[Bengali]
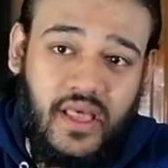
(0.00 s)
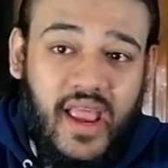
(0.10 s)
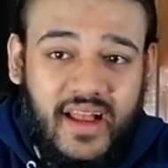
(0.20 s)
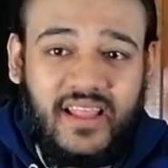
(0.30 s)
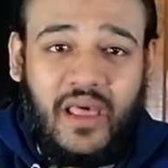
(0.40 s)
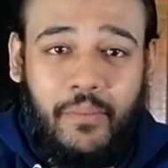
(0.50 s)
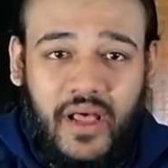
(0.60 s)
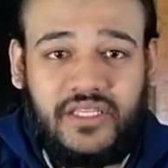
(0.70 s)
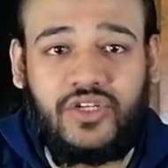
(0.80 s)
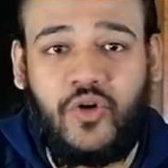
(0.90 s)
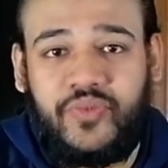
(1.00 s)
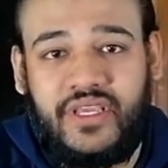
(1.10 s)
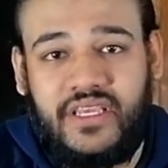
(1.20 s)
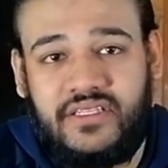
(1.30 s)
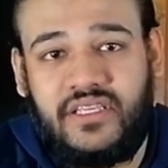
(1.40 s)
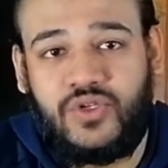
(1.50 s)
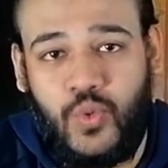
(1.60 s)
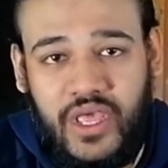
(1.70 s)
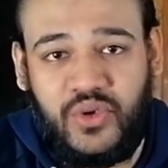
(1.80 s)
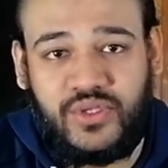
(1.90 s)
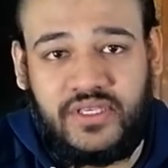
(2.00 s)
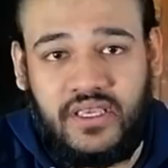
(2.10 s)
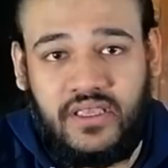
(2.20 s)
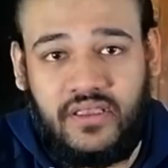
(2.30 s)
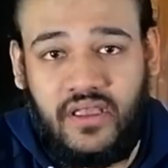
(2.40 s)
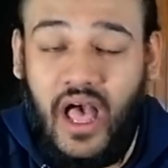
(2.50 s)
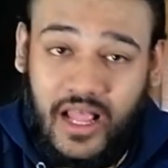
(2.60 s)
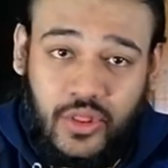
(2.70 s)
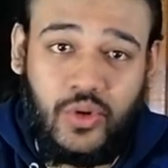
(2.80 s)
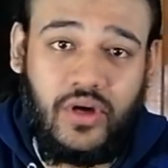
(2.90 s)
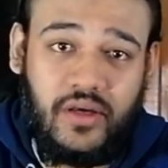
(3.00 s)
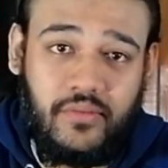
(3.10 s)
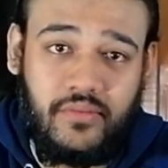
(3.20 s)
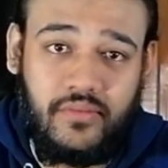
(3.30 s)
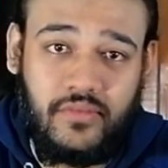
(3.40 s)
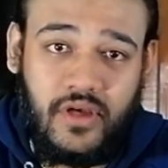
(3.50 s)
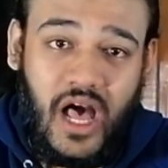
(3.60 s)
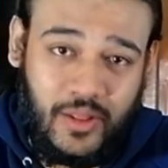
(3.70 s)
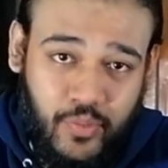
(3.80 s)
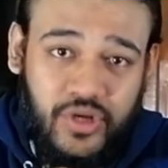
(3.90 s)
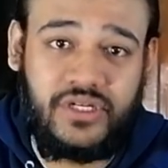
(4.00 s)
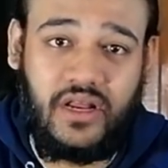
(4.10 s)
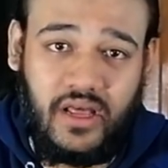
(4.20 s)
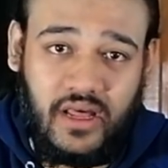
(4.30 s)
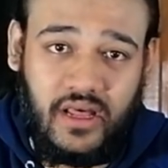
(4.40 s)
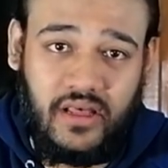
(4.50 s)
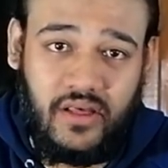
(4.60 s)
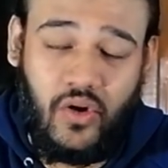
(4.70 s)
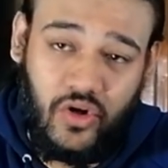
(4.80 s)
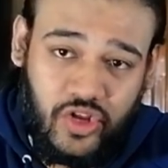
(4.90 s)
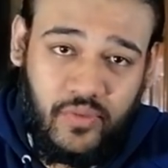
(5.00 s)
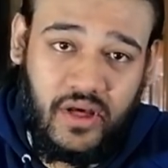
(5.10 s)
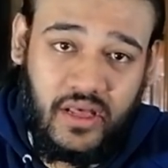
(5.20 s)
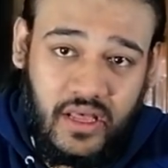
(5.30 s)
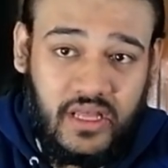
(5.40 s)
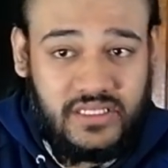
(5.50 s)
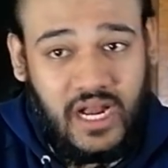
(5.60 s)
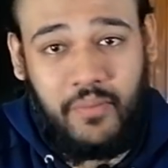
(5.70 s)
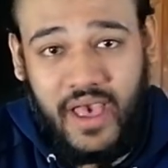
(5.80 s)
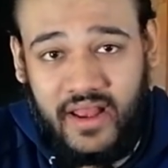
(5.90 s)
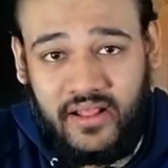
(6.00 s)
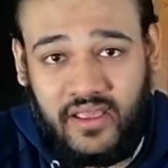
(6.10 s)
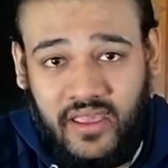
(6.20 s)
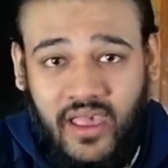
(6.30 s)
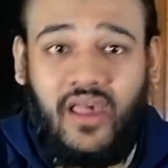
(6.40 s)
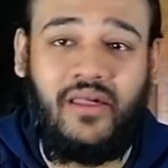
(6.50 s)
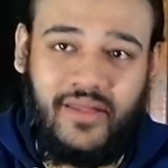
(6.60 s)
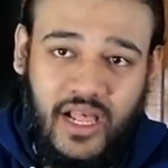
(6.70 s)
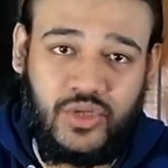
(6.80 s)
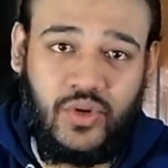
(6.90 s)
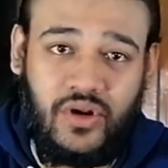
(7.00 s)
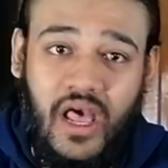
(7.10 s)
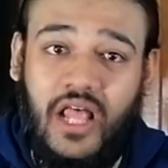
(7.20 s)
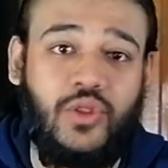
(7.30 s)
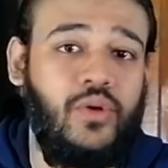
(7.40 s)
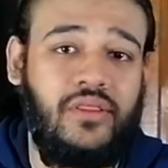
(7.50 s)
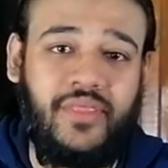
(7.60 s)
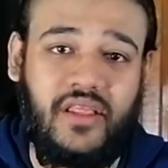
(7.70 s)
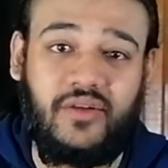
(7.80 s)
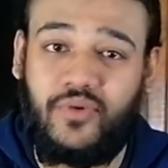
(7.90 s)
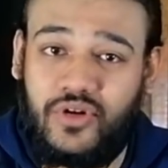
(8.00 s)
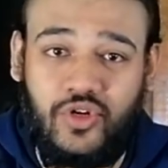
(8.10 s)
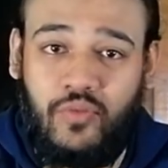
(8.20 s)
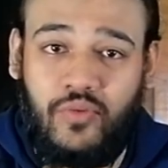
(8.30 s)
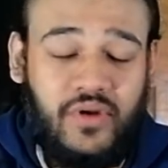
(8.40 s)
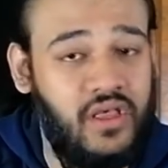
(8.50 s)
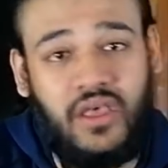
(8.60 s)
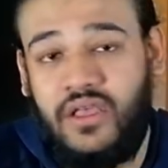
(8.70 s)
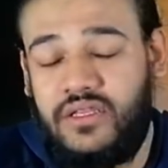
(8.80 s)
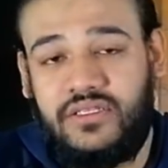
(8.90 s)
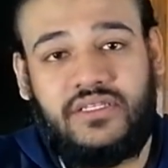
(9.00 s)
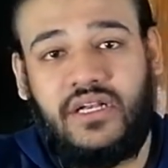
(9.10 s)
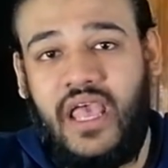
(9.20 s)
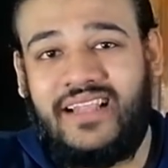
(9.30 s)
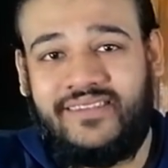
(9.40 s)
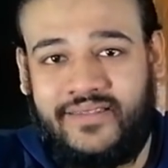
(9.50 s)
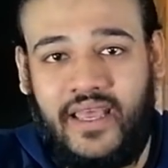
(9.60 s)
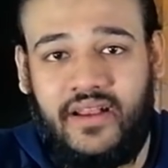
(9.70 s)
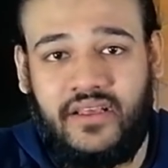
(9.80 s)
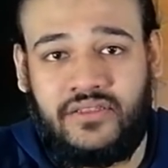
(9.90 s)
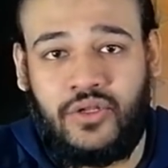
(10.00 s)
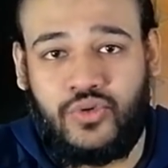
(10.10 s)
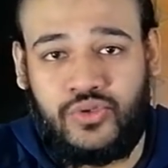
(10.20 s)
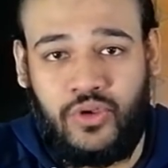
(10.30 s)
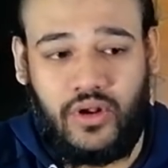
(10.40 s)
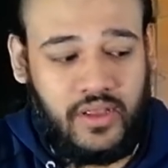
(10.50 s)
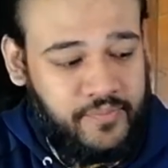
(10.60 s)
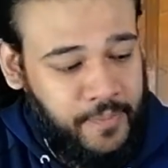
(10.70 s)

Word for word: এটা থেকে বাঁচার সবচেয়ে ইজিয়েস্ট ওয়ে হচ্ছে হাত ধোয়া হাত পরিষ্কার রাখা অথবা যারা বাইরে থেকে কাজ করে হাত ধোয়া তাদের পক্ষে সম্ভব না জাস্ট একটা হ্যান্ড স্যানিটাইজার ইউজ করা